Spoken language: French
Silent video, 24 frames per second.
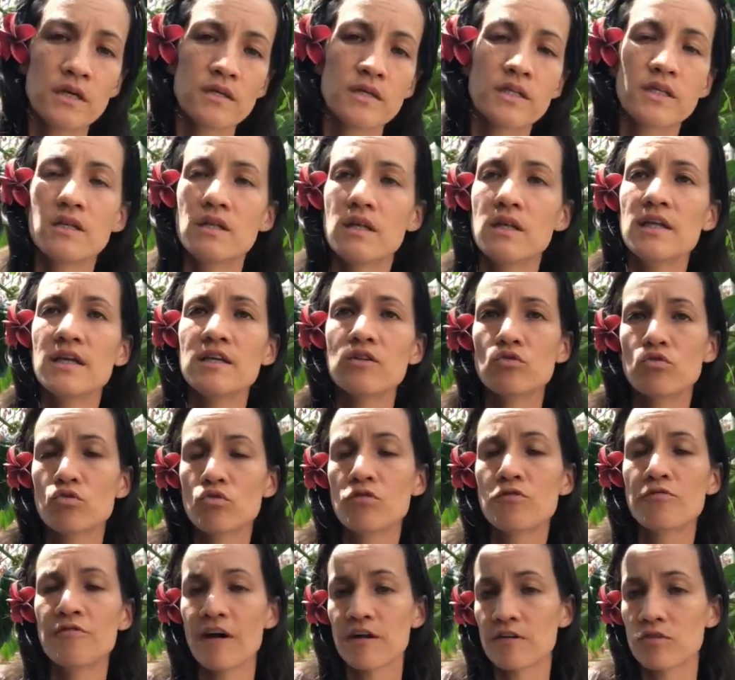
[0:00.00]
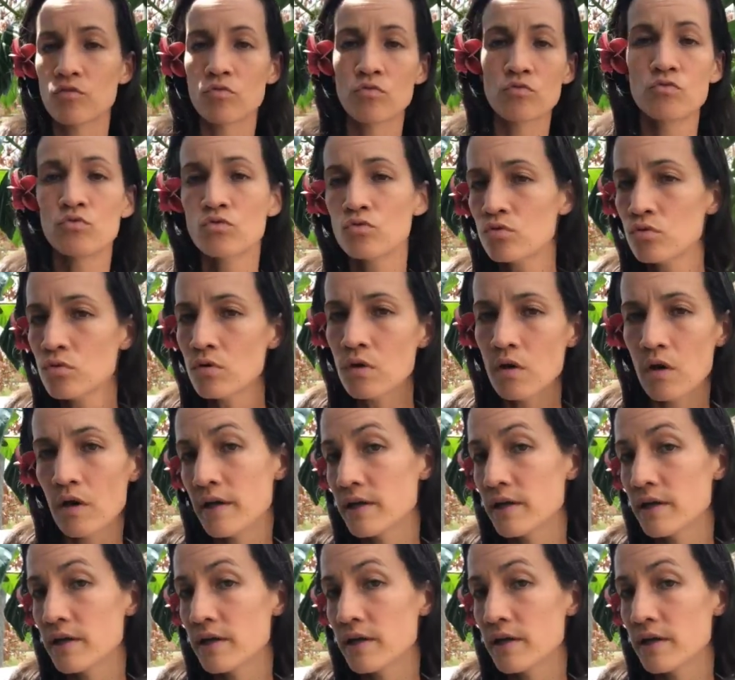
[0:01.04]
qu'il est de toute façon nul